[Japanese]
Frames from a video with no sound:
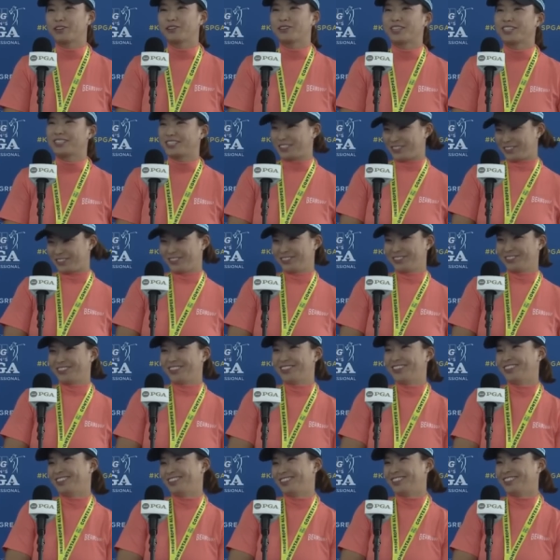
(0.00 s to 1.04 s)
なっちゃう
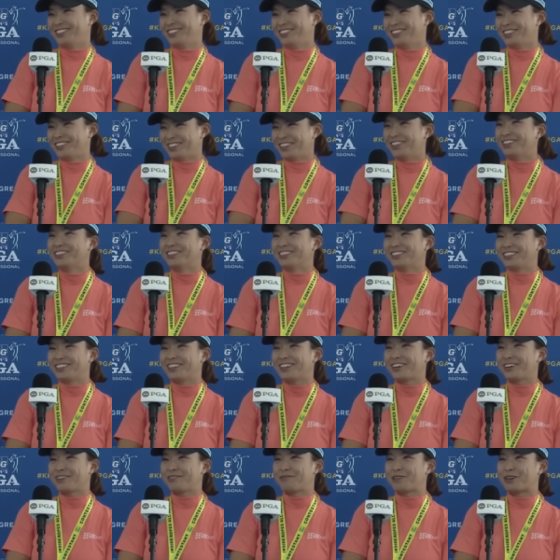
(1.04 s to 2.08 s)

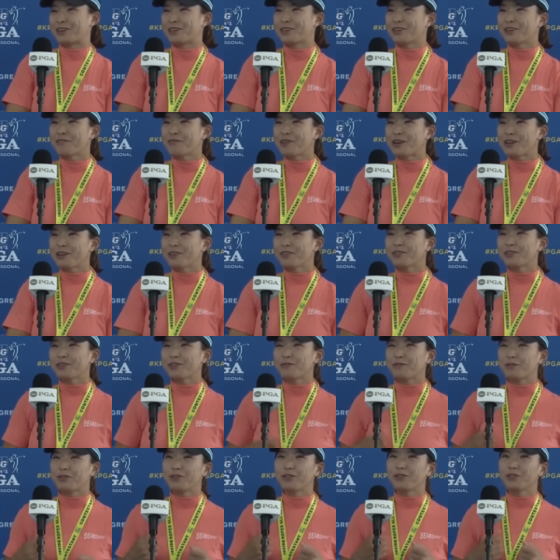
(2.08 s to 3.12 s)
だからまあ車に乗っ
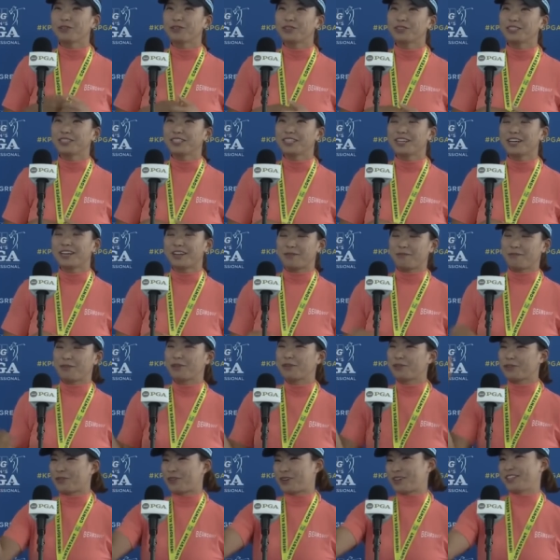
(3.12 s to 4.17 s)
てぼーっとしながら見
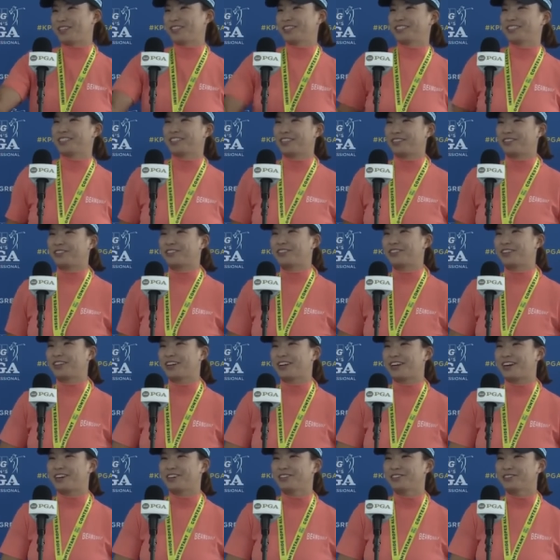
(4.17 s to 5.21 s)
るのはいいんですけどな
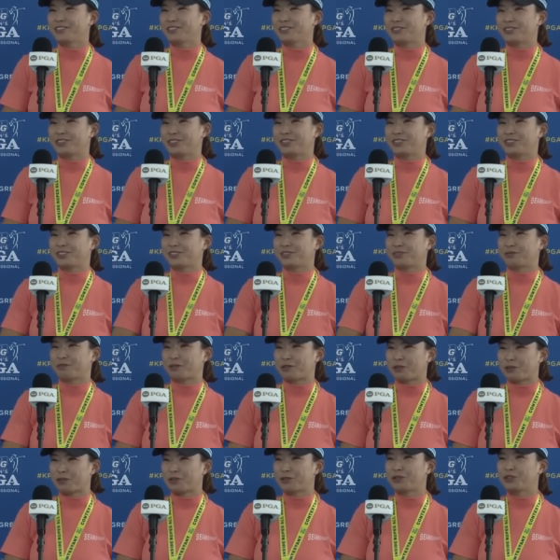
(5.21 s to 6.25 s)
んか歩くのはちょっと
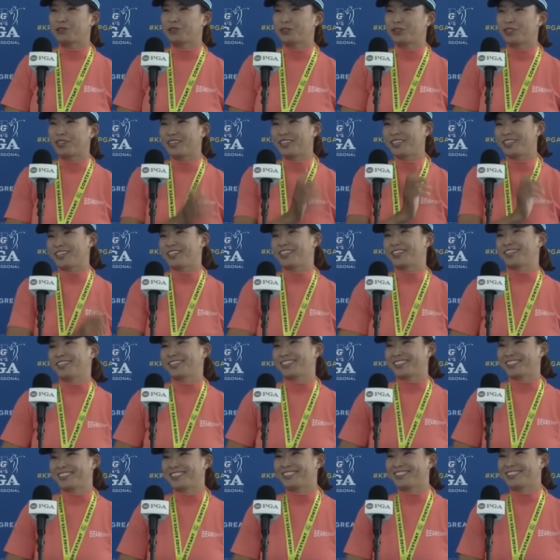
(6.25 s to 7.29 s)
まあゴルフ場だけでいいかなっ
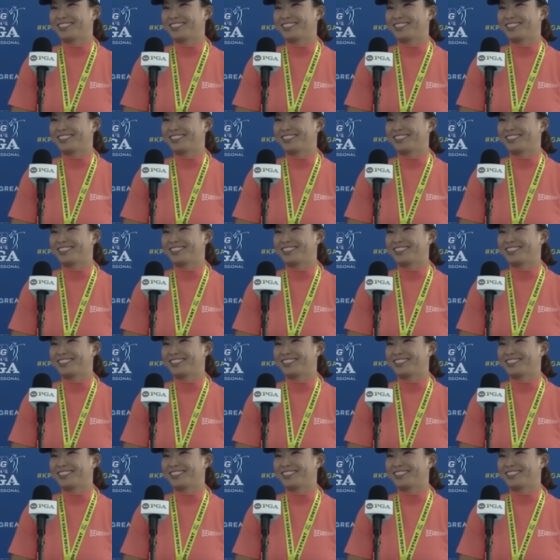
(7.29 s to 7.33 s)
て感じ